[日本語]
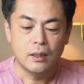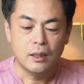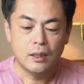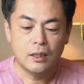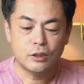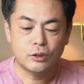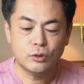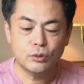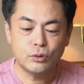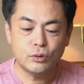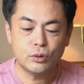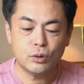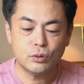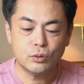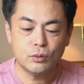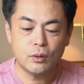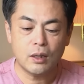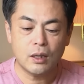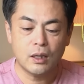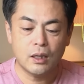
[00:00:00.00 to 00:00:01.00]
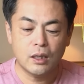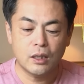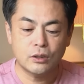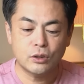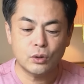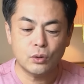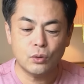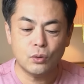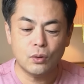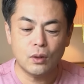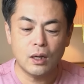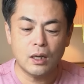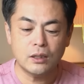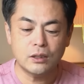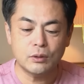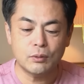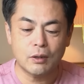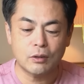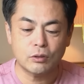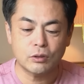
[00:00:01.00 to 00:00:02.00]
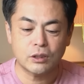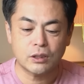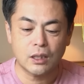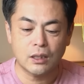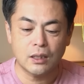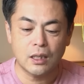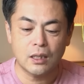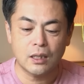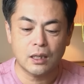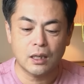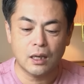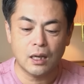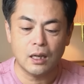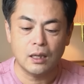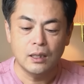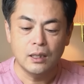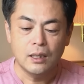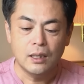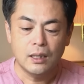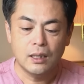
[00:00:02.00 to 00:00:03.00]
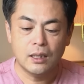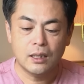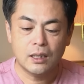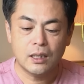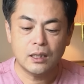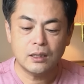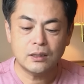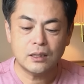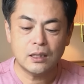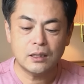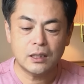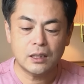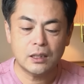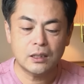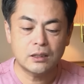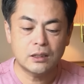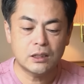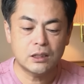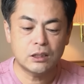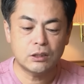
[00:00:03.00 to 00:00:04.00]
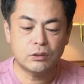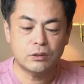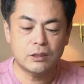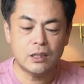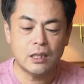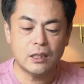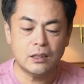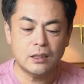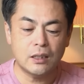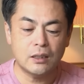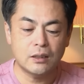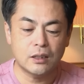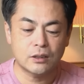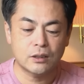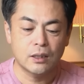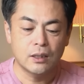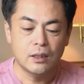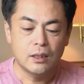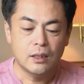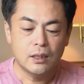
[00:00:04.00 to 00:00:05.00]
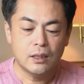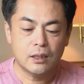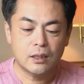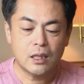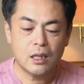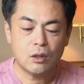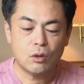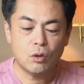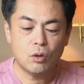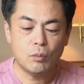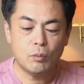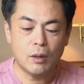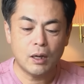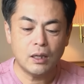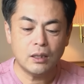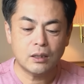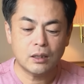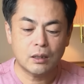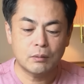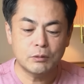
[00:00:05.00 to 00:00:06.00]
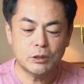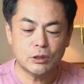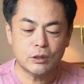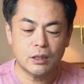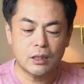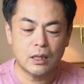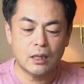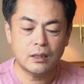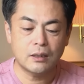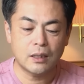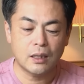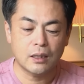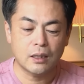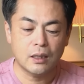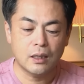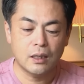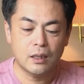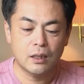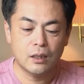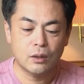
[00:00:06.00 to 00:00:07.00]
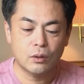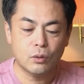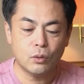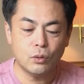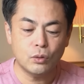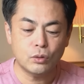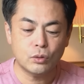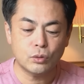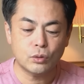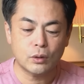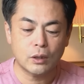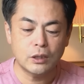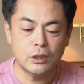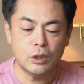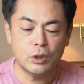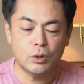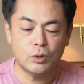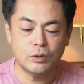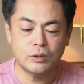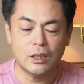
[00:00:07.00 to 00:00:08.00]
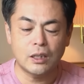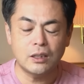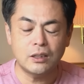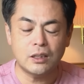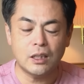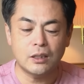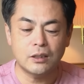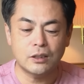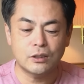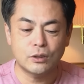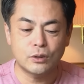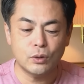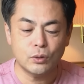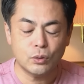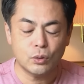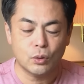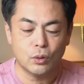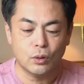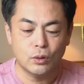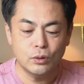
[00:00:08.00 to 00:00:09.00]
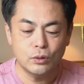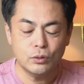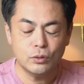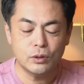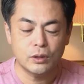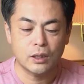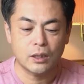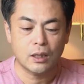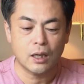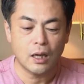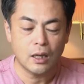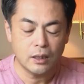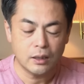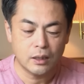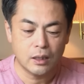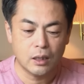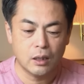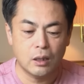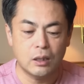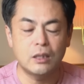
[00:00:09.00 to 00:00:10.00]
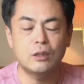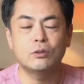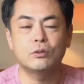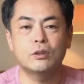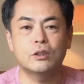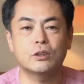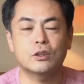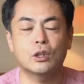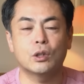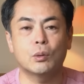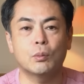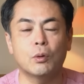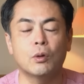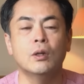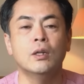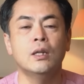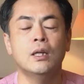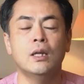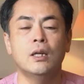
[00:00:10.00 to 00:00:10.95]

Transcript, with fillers: 就職は障害児枠しかないから、経済的に自立できないんです。結婚も相手が見つけられない、こういうことが言えるようになりたいですよ、というふうに書いているんですけども、